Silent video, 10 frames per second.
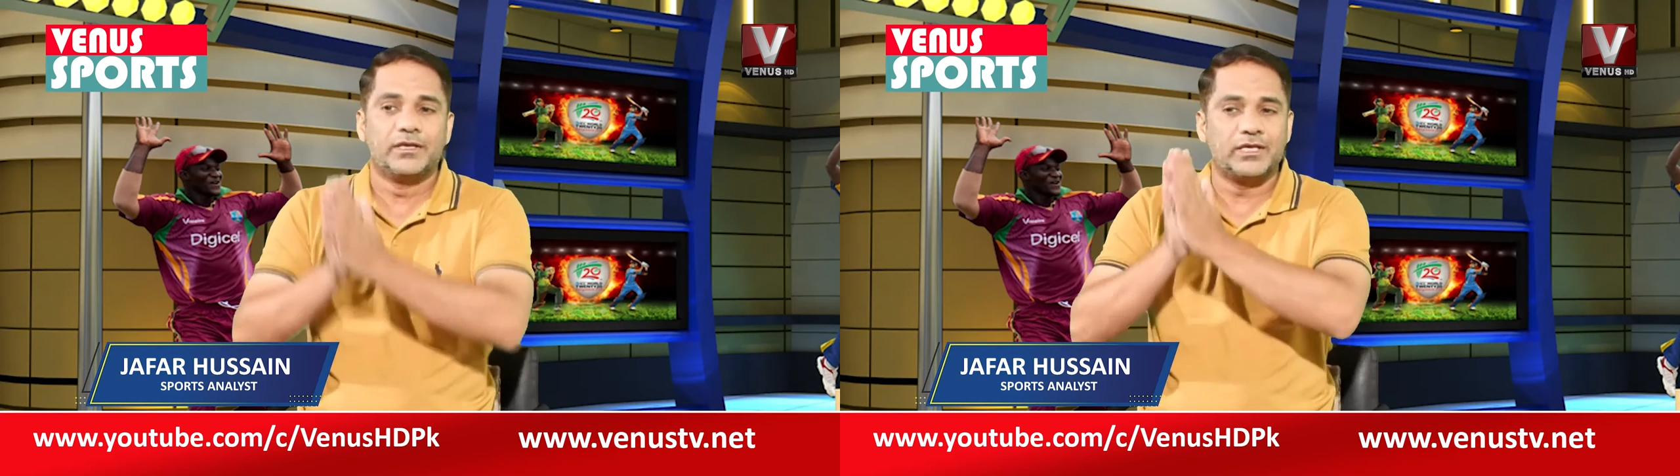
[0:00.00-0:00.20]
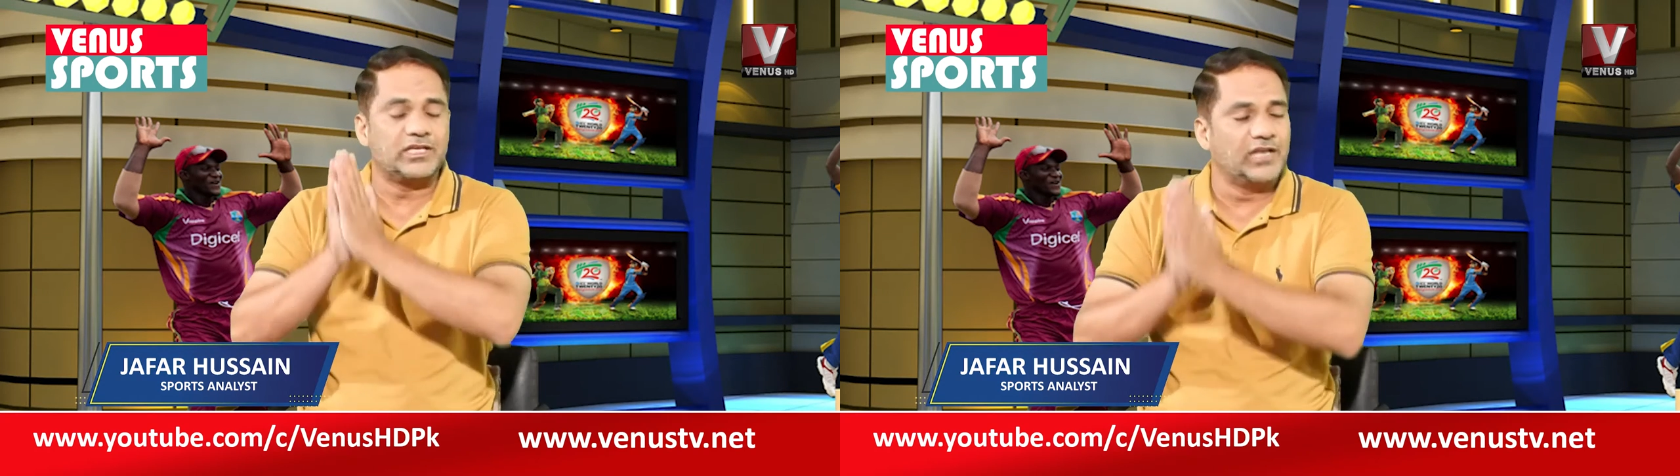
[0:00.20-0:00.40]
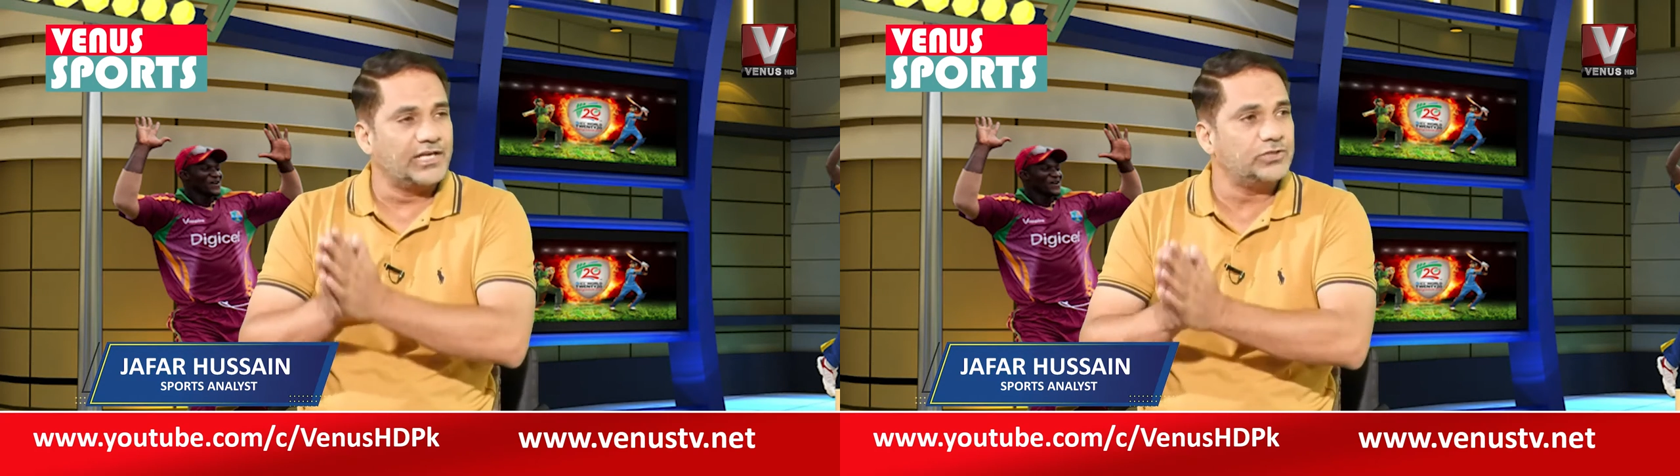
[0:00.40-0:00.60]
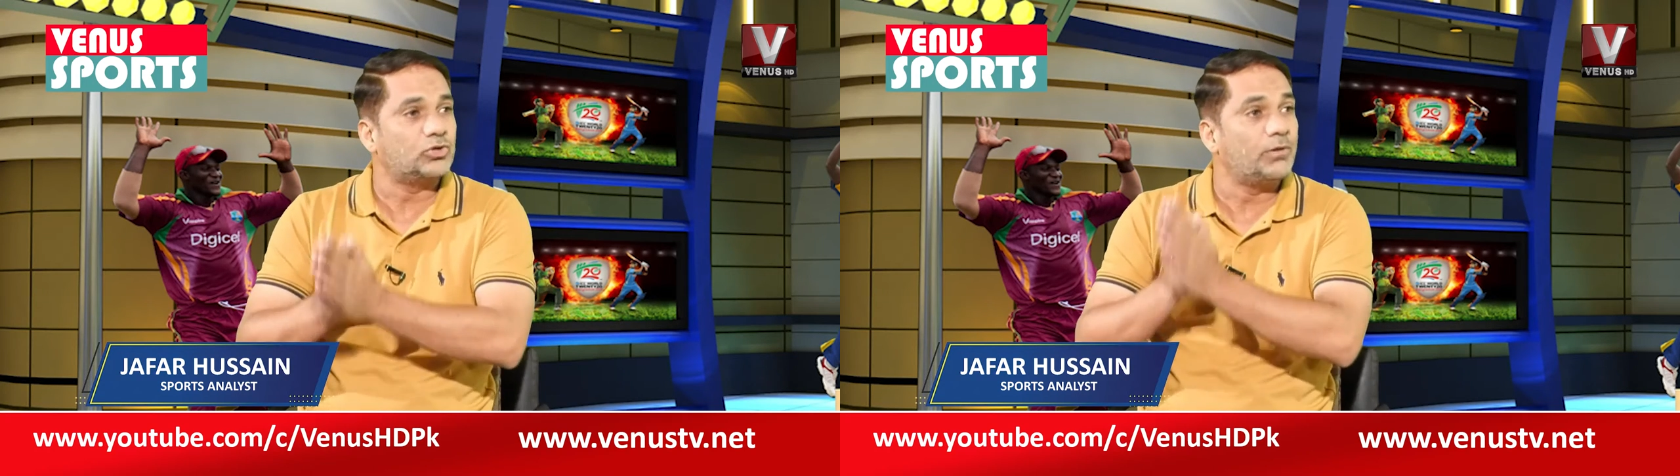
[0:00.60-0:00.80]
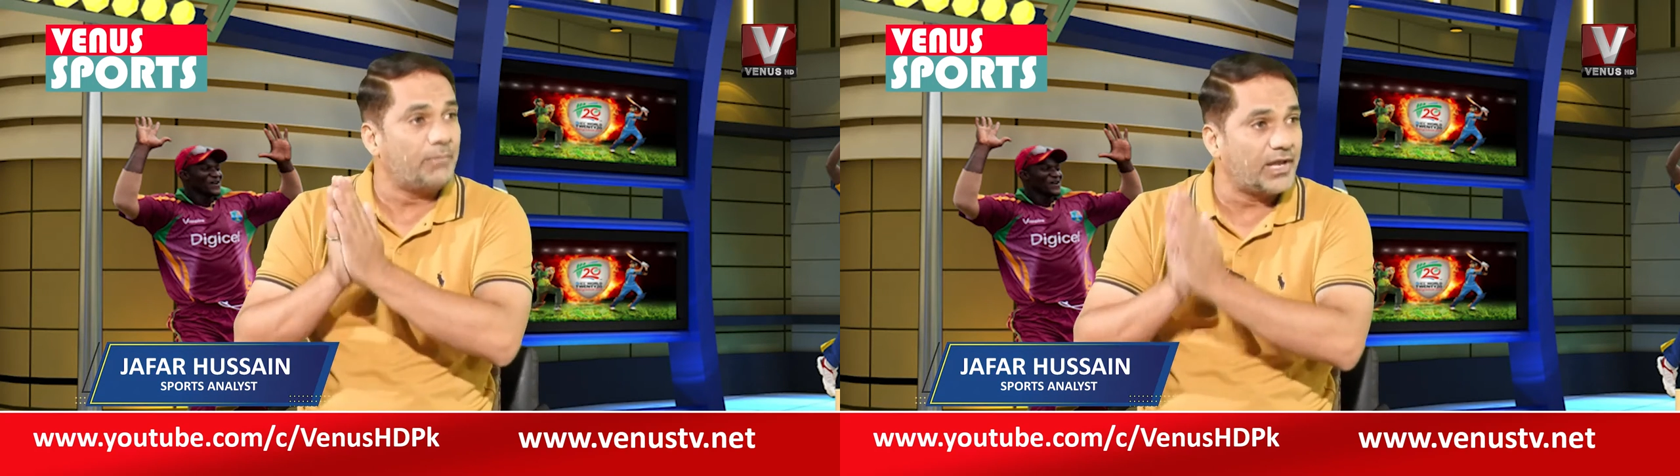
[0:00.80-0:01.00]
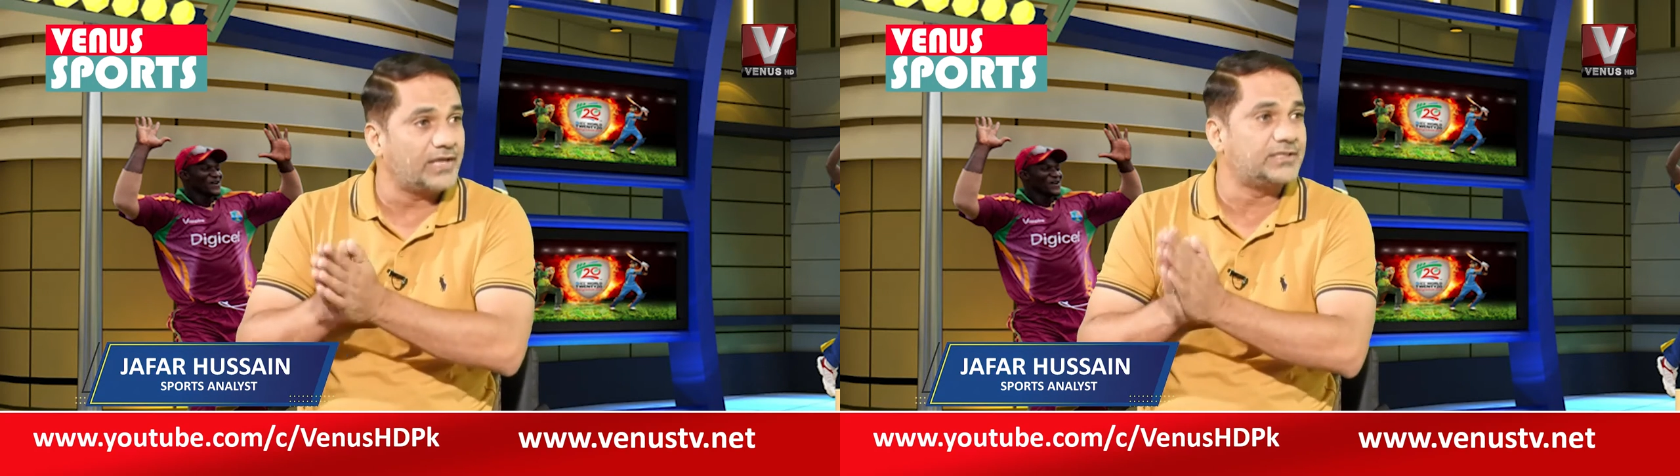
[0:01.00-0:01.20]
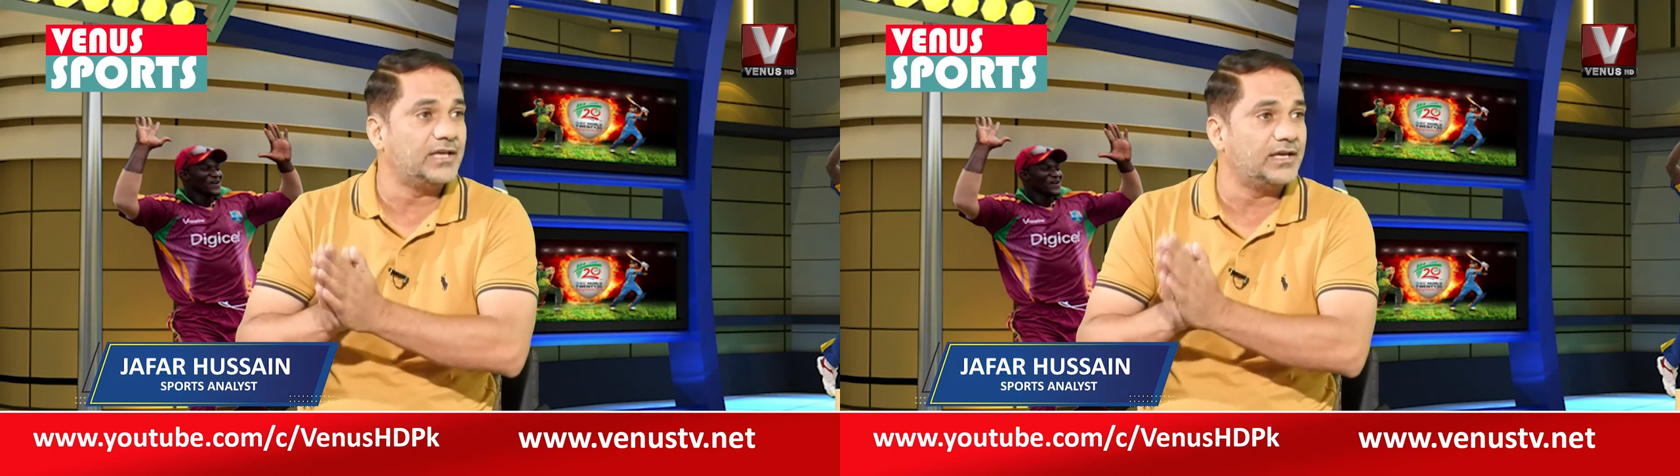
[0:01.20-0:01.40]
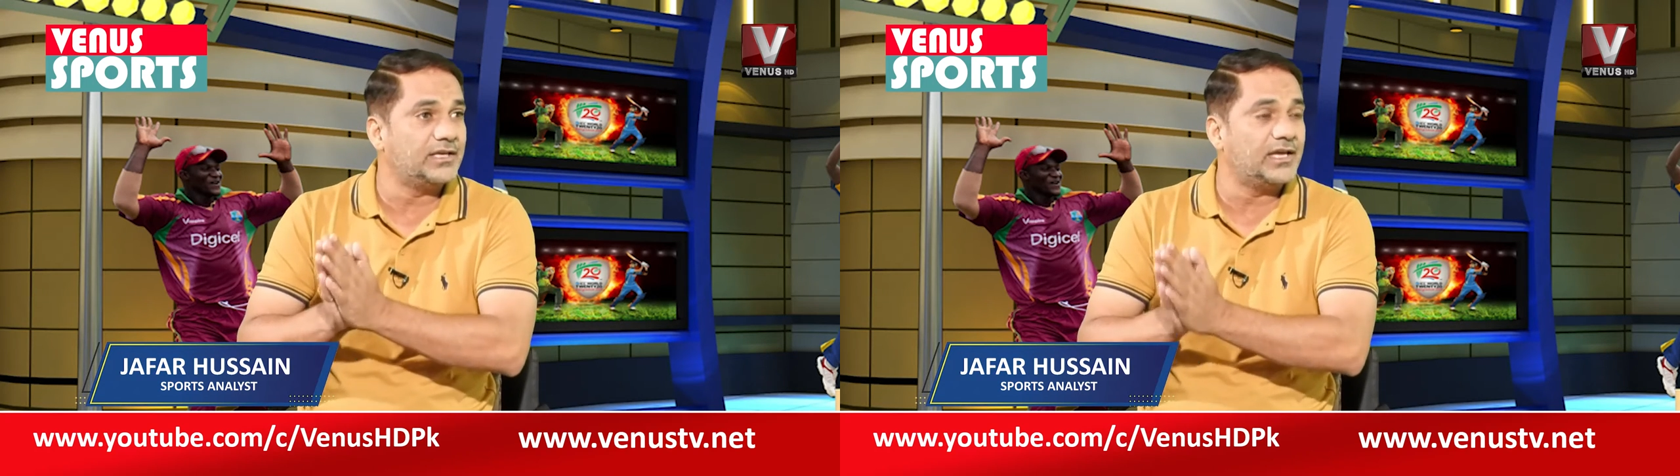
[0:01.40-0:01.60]
कि खिलाड़ियों को मना
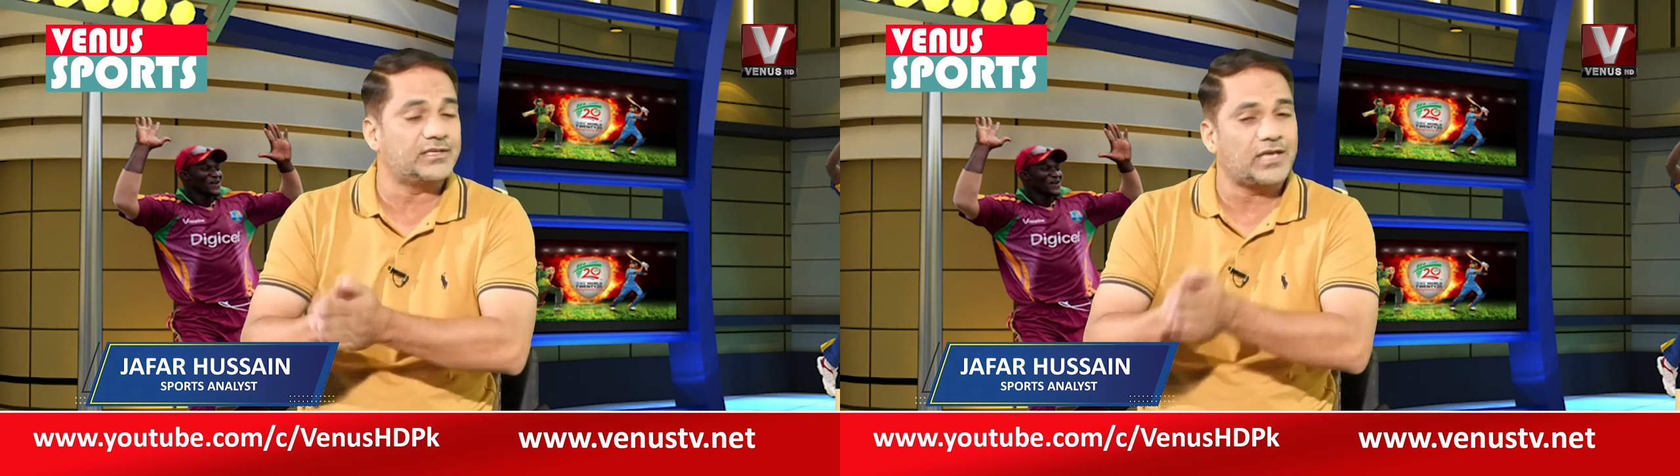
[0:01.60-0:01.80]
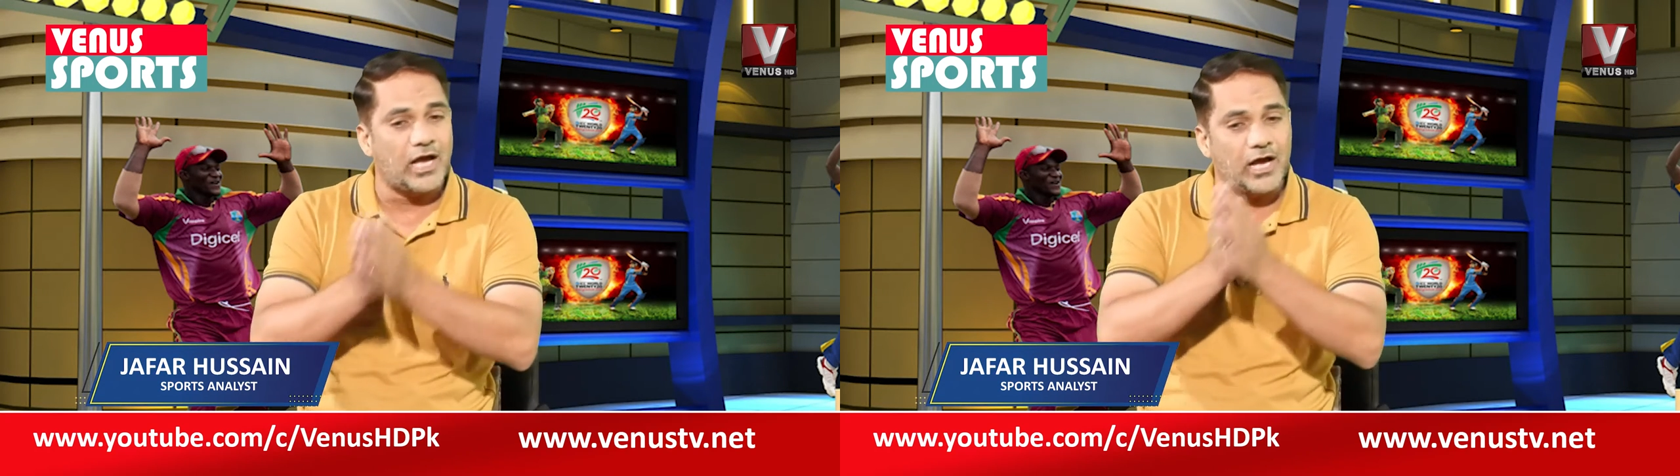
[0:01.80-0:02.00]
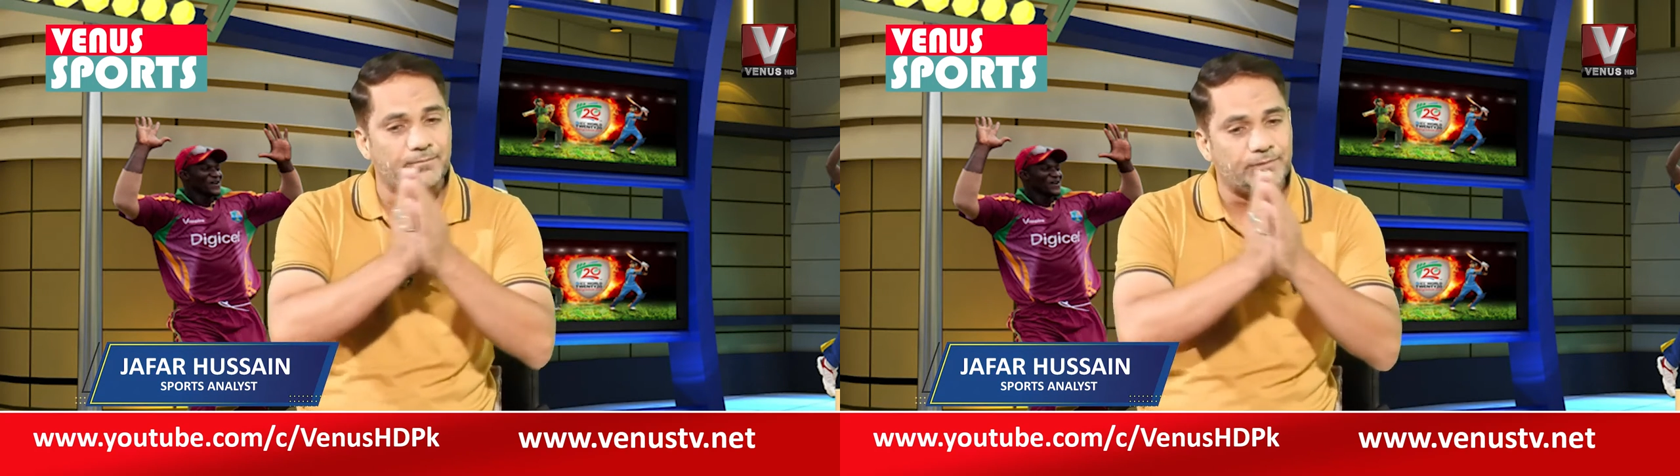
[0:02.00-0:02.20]
किया गया है कि आप